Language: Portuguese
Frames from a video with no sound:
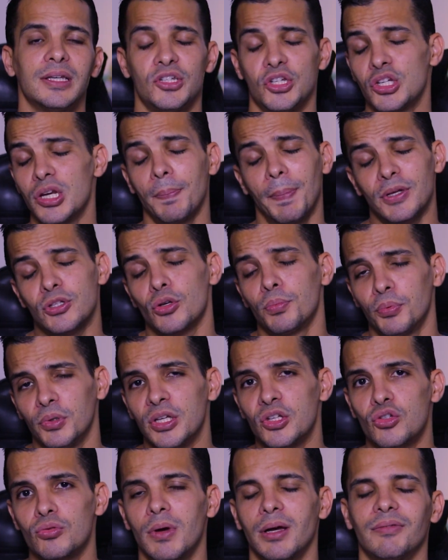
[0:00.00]
Tem gente que passou por
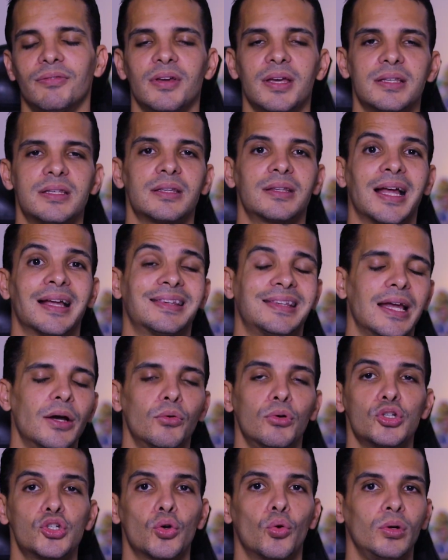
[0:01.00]
isso uma vez e está até
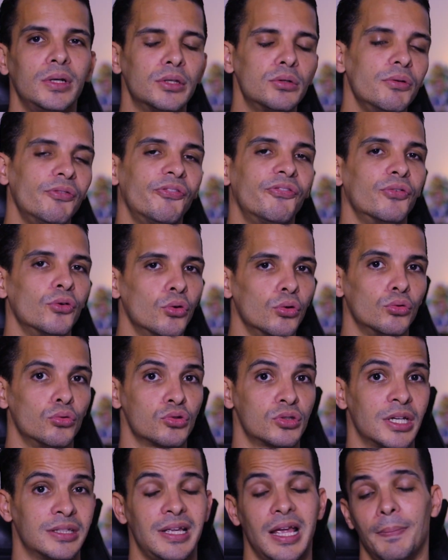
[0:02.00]
hoje colhendo
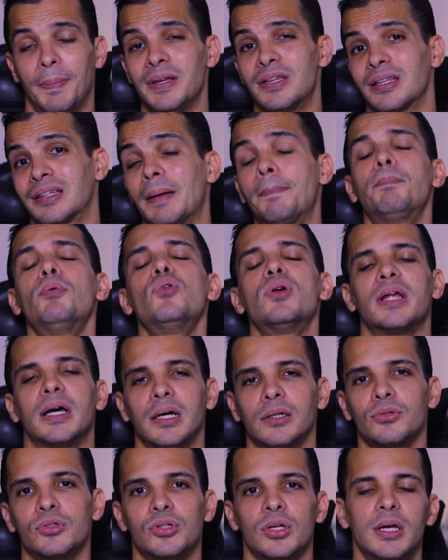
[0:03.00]
frutos, né? De repente até por
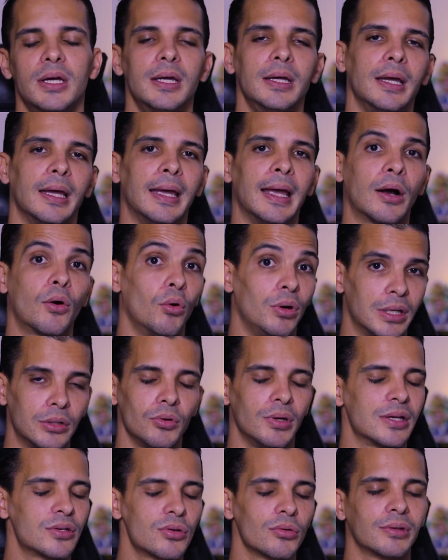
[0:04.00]
anos é
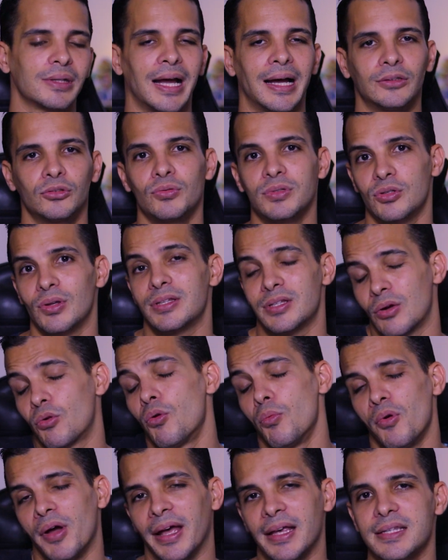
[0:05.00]
colhendo resultados de uma situação
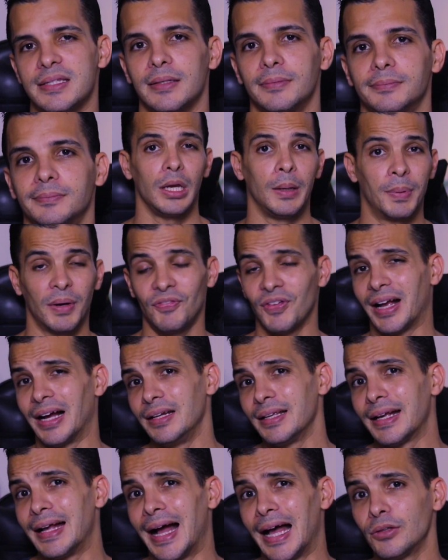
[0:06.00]
como essa. E para ficar
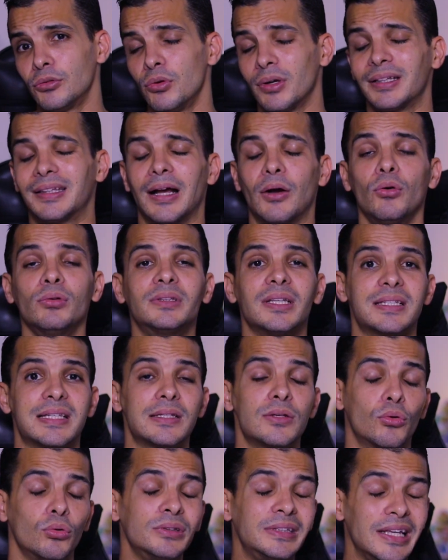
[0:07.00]
ligado no que está
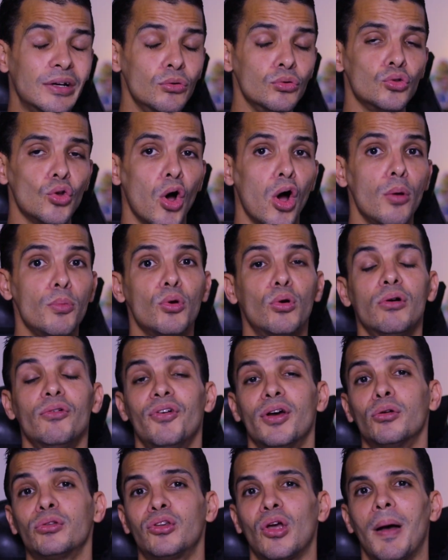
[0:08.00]
acontecendo com o teu nome, o
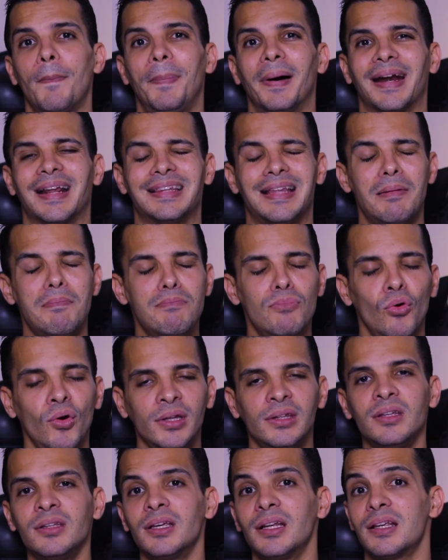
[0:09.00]
governo tem uma parada
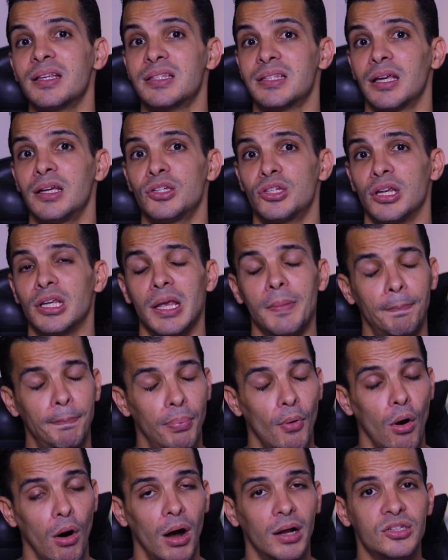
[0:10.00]
muito interessante aí que
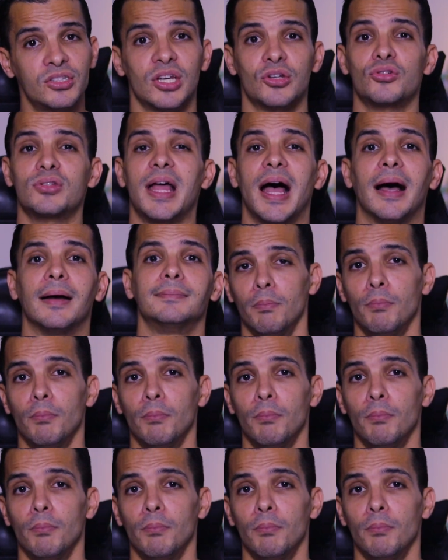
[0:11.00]
pode te ajudar.